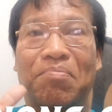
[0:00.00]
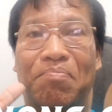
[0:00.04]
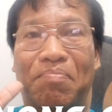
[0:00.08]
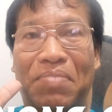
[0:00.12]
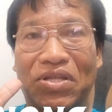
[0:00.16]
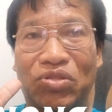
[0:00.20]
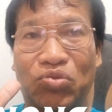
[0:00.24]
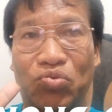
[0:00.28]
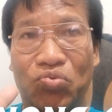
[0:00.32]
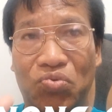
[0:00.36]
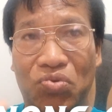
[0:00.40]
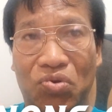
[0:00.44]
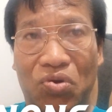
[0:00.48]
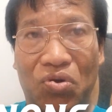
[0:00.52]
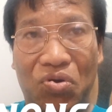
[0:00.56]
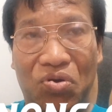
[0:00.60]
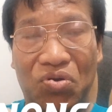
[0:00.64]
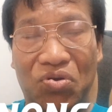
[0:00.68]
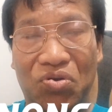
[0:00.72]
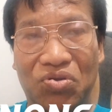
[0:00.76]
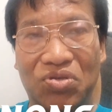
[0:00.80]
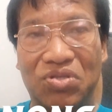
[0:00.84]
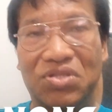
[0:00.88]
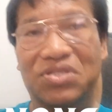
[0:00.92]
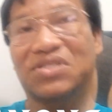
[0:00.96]

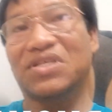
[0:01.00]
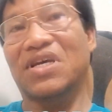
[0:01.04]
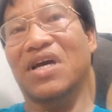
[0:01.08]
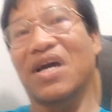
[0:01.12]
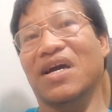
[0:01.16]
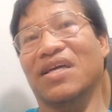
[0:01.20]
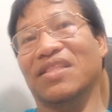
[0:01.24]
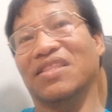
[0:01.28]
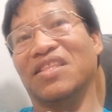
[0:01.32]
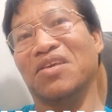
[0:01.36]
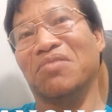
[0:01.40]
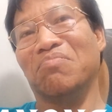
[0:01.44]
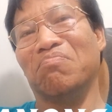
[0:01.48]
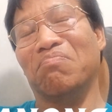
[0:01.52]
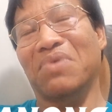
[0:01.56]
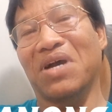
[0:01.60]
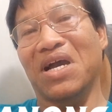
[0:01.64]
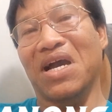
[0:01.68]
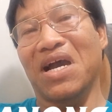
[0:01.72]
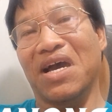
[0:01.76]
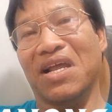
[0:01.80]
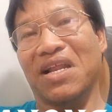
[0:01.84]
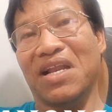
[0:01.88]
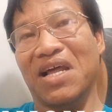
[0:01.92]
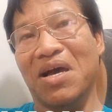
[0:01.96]
patungo sa ating
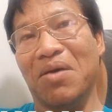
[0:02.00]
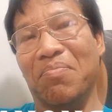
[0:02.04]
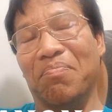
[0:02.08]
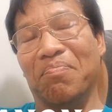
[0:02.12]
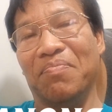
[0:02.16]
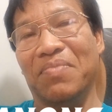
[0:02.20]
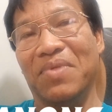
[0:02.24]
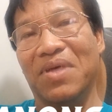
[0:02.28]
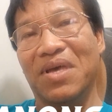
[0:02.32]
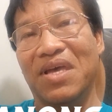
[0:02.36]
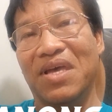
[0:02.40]
pangarap.